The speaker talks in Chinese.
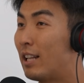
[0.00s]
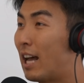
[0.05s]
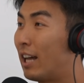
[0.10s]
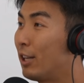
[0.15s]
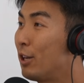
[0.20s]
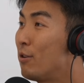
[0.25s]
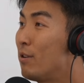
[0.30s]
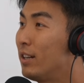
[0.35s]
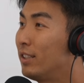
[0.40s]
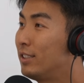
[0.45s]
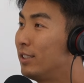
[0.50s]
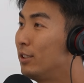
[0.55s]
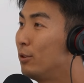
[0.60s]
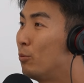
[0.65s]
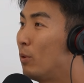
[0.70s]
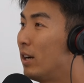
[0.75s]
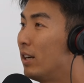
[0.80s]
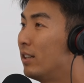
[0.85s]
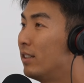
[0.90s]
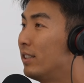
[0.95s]
打电话是
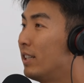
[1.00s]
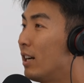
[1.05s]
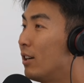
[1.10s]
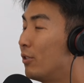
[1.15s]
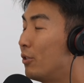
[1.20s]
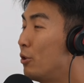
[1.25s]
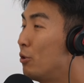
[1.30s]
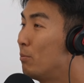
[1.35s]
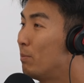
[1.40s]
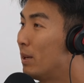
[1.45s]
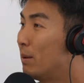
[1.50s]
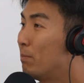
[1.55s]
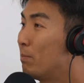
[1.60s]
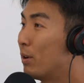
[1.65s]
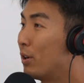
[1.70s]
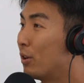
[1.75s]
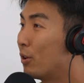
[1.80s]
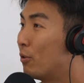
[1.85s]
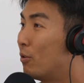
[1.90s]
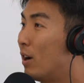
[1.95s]
为了要 new
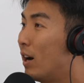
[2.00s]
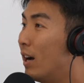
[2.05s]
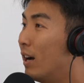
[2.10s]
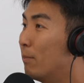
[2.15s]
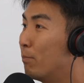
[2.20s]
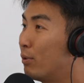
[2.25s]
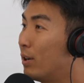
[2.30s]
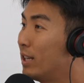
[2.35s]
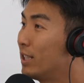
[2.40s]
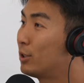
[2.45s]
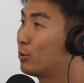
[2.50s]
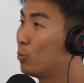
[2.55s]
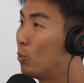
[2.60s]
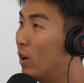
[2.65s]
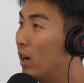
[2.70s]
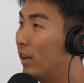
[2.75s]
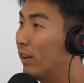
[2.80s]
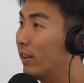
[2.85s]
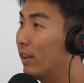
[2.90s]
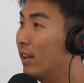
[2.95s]
member 的话，press
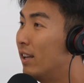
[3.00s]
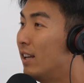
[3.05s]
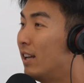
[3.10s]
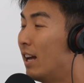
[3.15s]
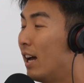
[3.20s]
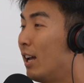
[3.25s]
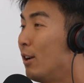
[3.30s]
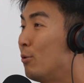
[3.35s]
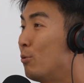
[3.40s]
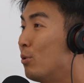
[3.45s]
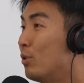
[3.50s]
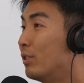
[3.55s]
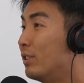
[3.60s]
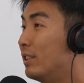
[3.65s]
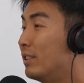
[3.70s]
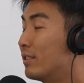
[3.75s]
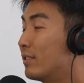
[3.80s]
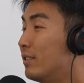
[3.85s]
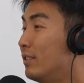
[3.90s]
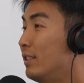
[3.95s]
one。啊，如果
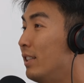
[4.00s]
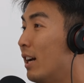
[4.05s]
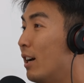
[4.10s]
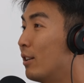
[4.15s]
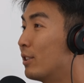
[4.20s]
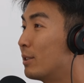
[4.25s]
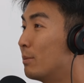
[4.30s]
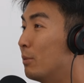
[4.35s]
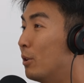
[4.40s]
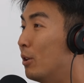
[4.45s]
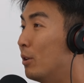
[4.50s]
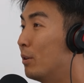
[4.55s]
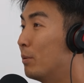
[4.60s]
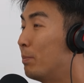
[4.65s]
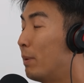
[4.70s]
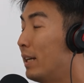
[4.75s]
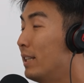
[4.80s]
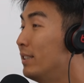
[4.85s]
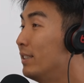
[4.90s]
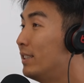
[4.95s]
你是要什么
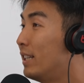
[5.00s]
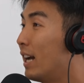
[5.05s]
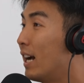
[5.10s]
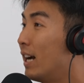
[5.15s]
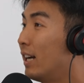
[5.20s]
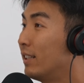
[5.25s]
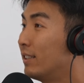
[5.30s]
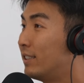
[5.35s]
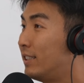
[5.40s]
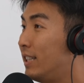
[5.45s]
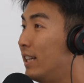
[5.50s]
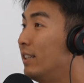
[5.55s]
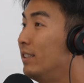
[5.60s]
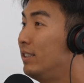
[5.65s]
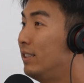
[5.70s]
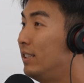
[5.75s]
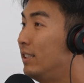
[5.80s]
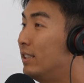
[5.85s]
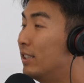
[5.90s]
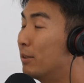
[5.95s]
搬家迁
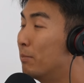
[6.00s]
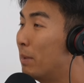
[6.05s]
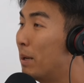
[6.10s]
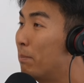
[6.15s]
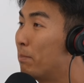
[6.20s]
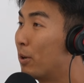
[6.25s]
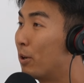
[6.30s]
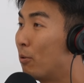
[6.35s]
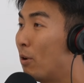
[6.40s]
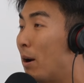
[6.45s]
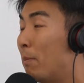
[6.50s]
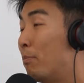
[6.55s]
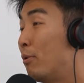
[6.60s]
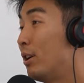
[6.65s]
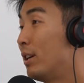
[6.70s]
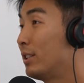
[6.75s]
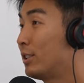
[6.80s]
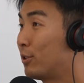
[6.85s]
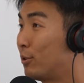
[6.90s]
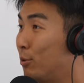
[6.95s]
移你的 member 的
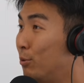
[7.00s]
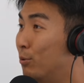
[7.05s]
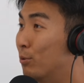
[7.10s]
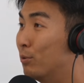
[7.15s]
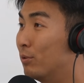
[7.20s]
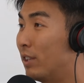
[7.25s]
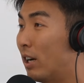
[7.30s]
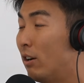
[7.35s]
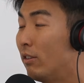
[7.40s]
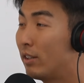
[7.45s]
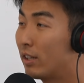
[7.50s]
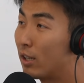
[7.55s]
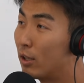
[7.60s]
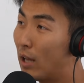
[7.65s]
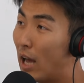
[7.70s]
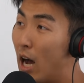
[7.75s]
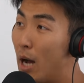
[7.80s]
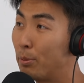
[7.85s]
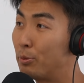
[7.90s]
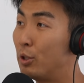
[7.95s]
话，press two。然后那
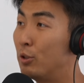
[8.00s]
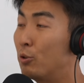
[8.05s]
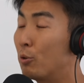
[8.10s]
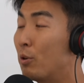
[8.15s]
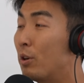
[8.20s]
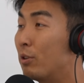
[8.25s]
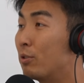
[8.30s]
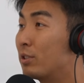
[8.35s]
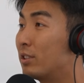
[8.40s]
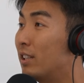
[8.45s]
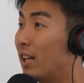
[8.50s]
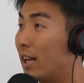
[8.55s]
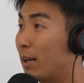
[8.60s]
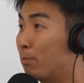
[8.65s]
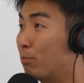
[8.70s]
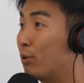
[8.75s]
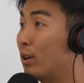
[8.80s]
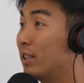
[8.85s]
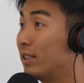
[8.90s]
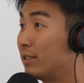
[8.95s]
个 option 永远都是 like
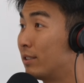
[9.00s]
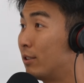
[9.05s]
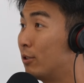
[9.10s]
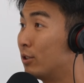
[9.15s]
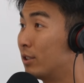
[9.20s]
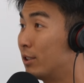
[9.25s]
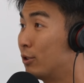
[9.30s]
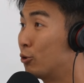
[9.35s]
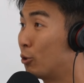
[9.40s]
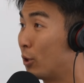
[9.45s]
press，就是